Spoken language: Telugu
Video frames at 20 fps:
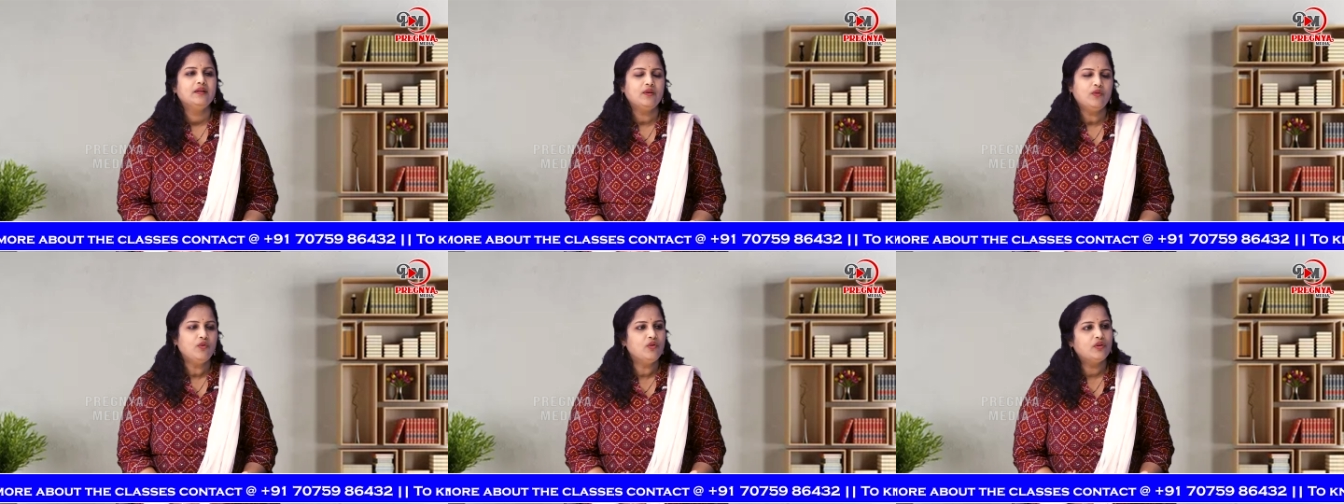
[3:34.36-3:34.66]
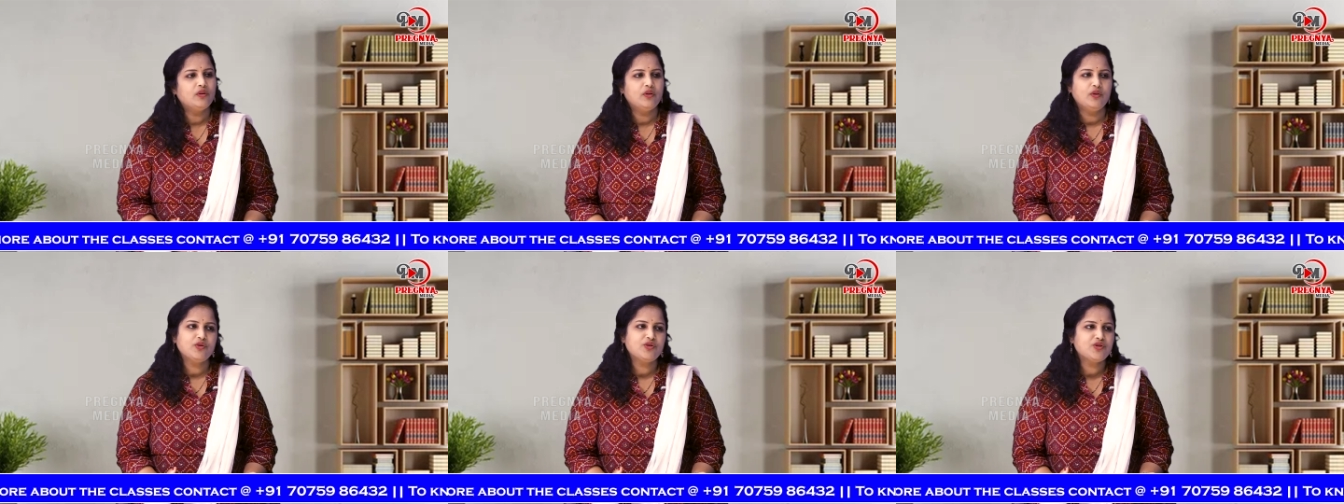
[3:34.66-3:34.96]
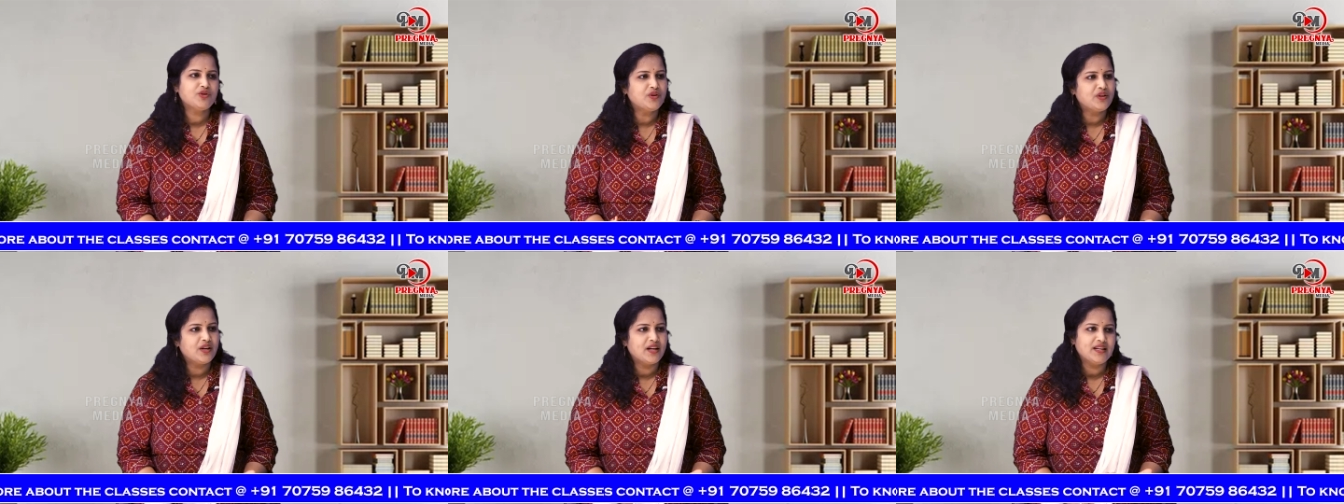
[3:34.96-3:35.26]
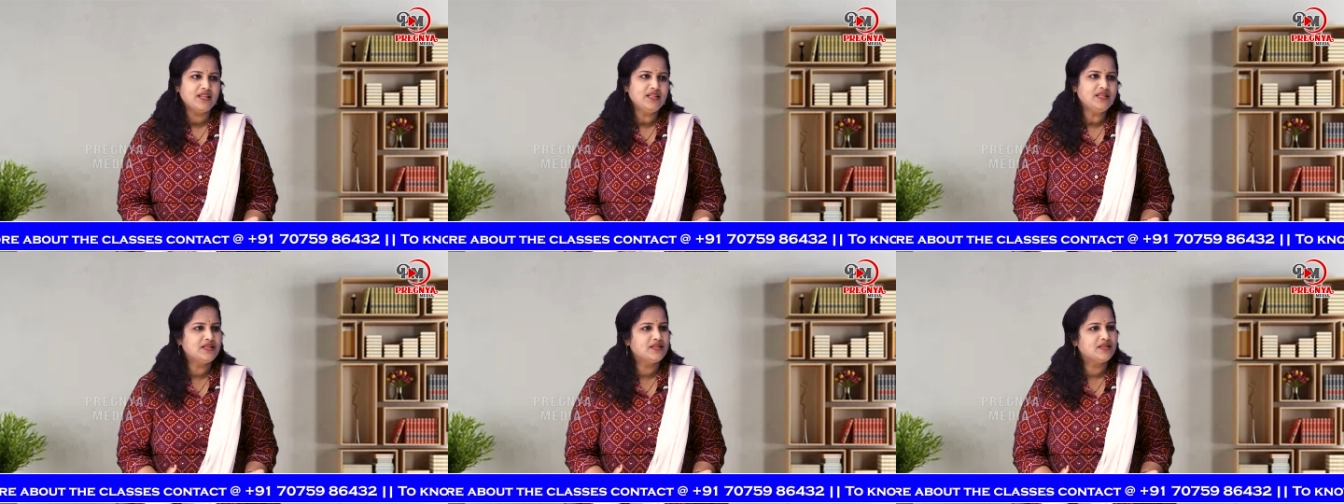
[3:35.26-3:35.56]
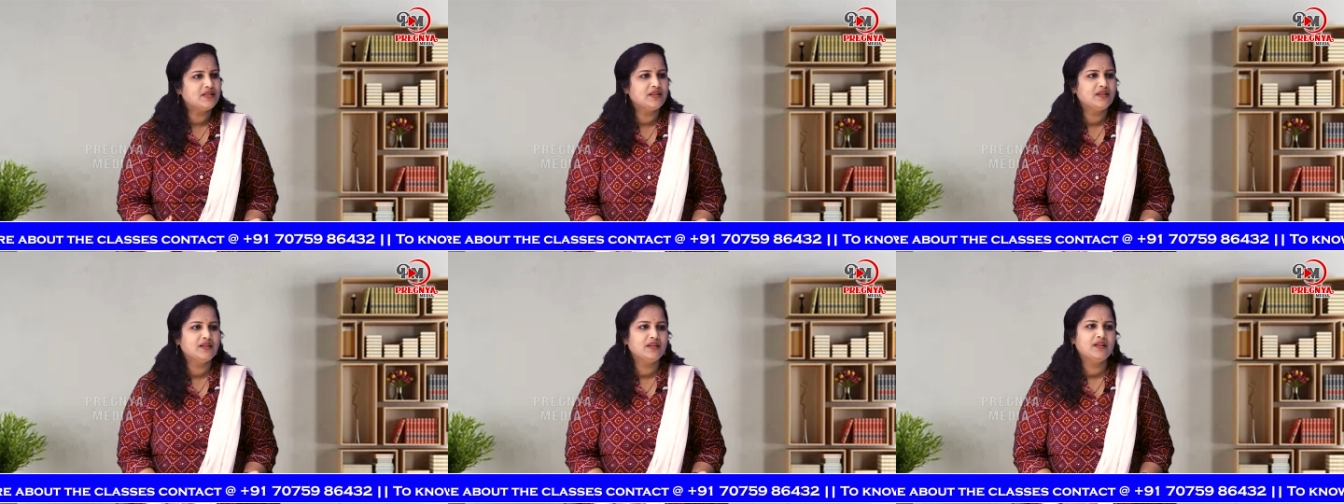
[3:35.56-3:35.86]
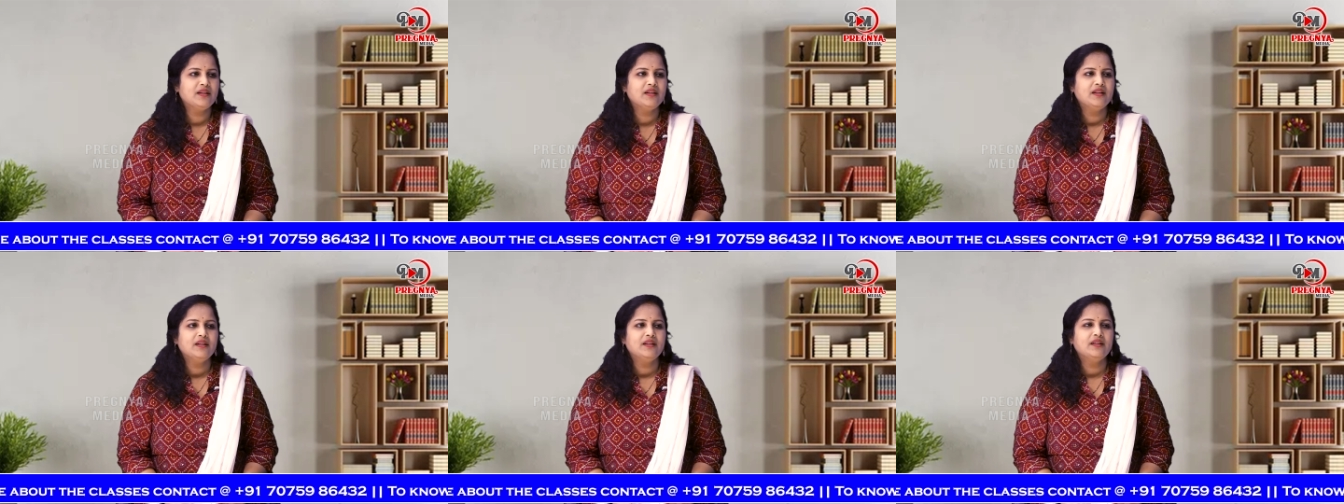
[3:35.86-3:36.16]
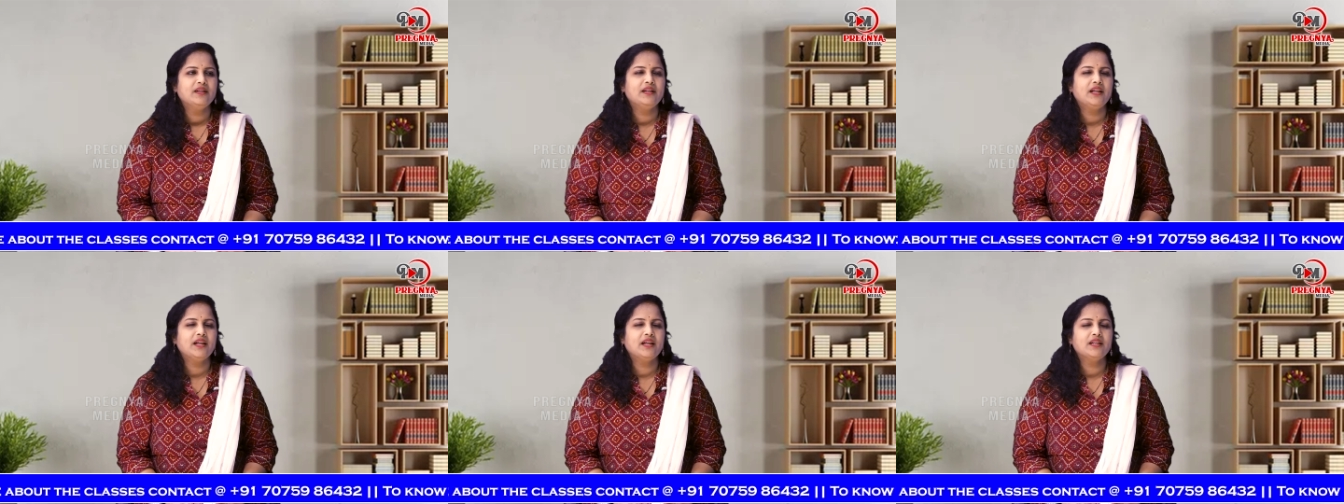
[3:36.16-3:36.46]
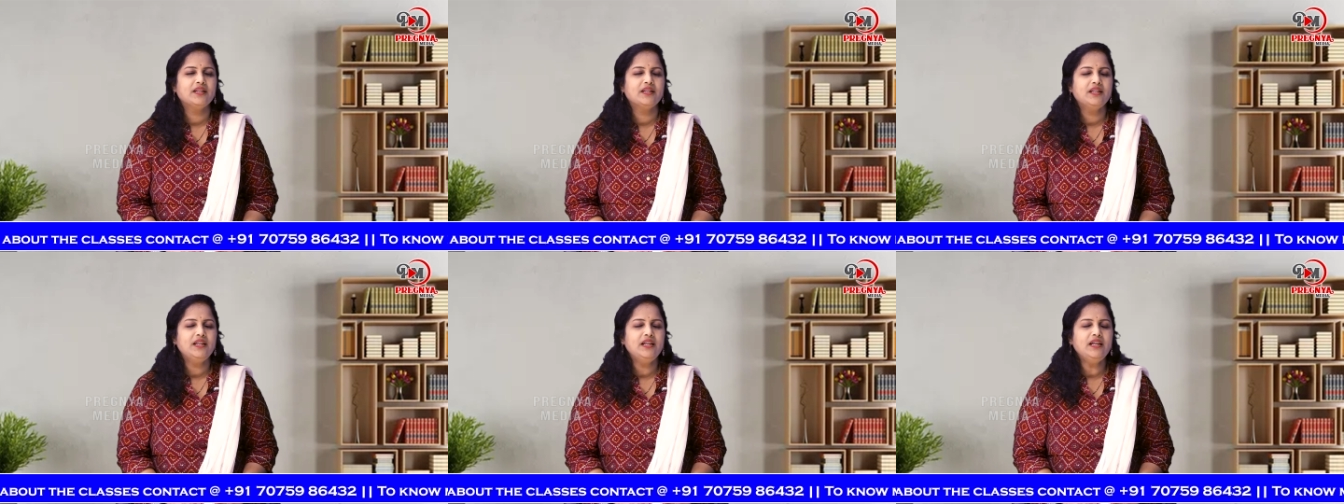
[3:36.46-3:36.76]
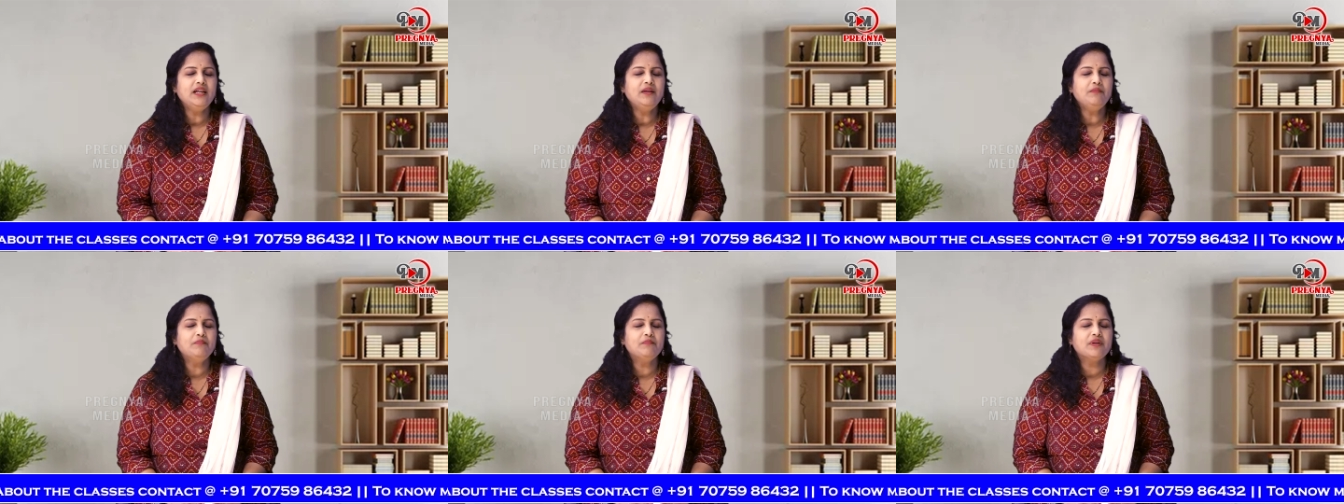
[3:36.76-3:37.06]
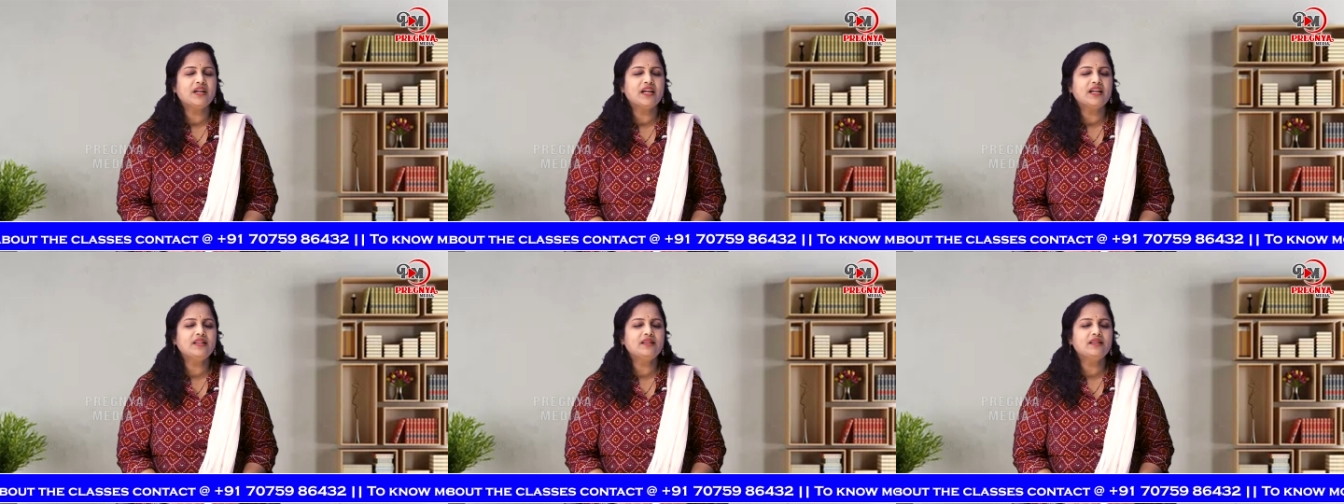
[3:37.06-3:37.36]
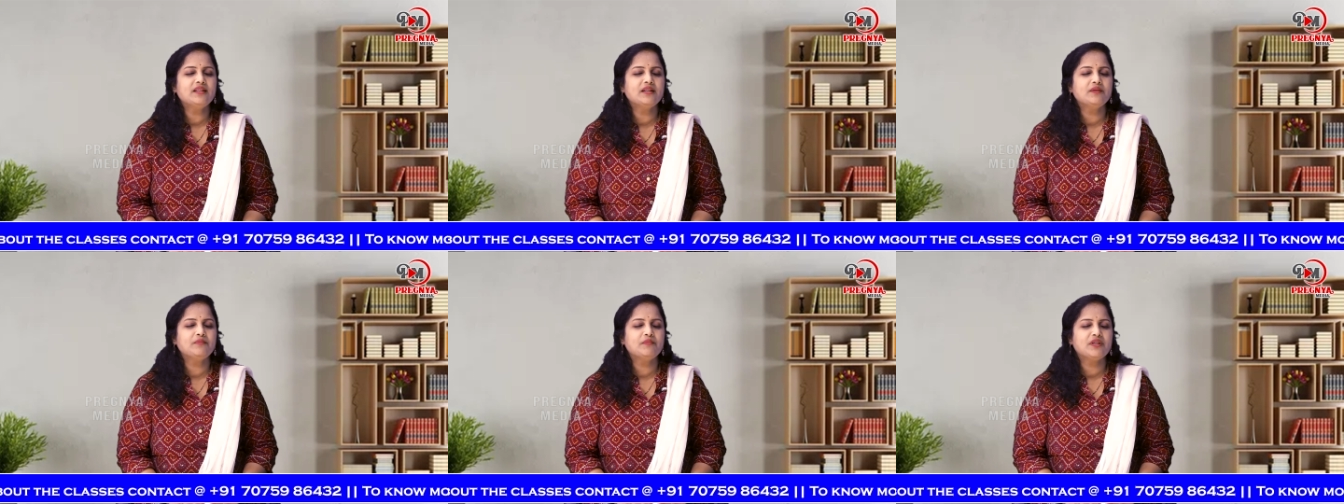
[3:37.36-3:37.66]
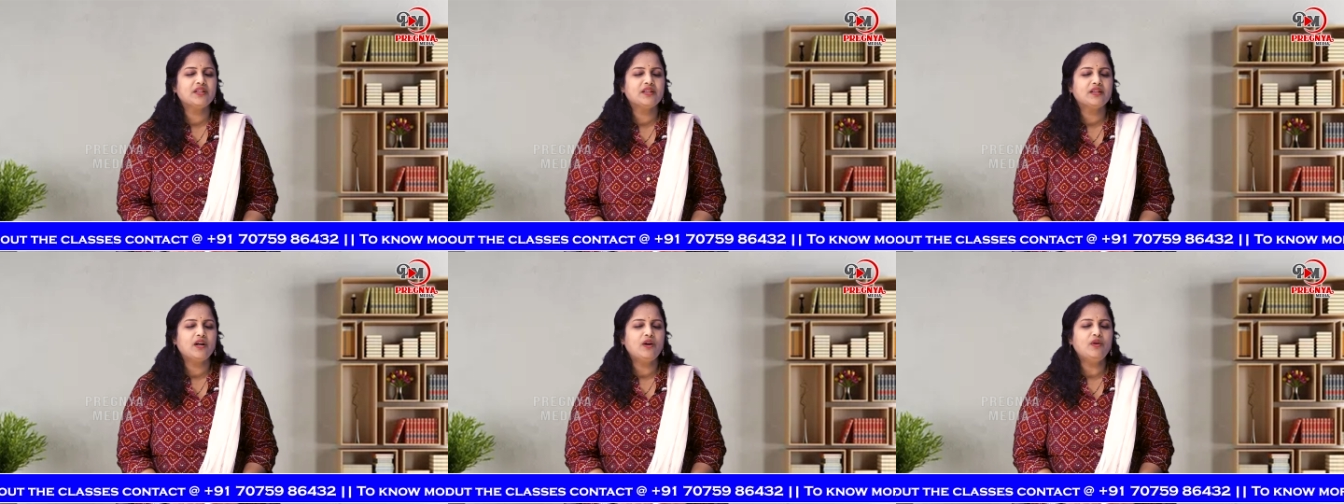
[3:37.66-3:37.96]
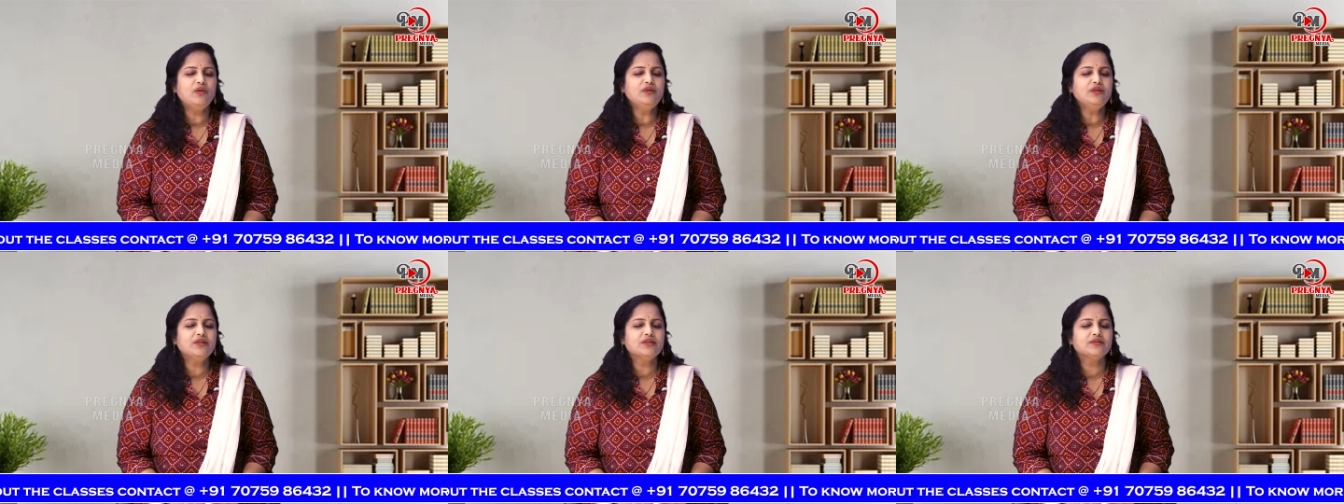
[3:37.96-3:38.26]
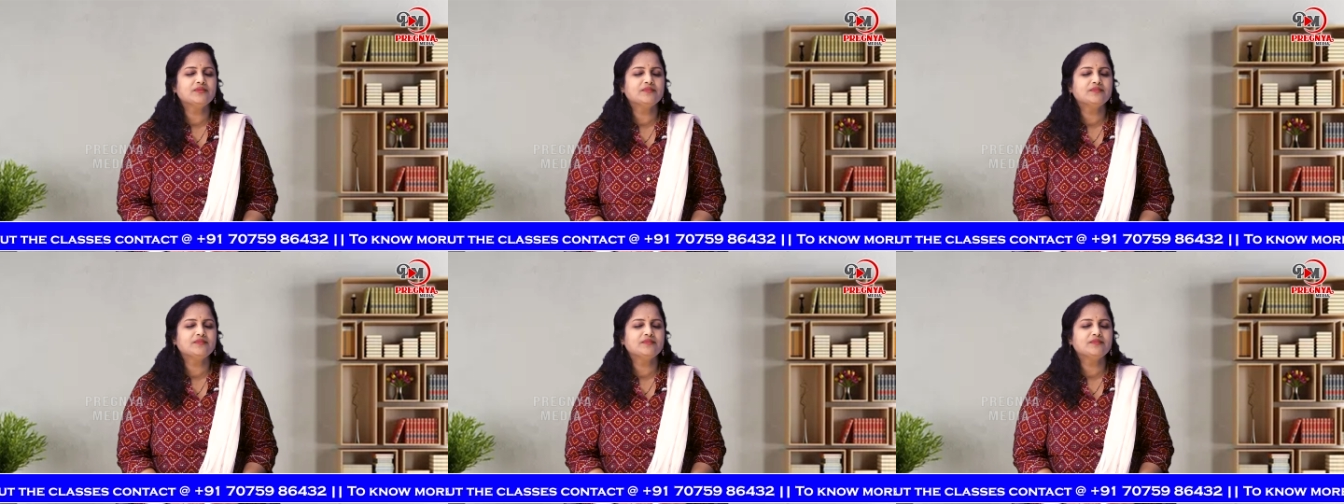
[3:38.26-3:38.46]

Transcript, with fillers: close your eyes, take a deep breath and breathe out.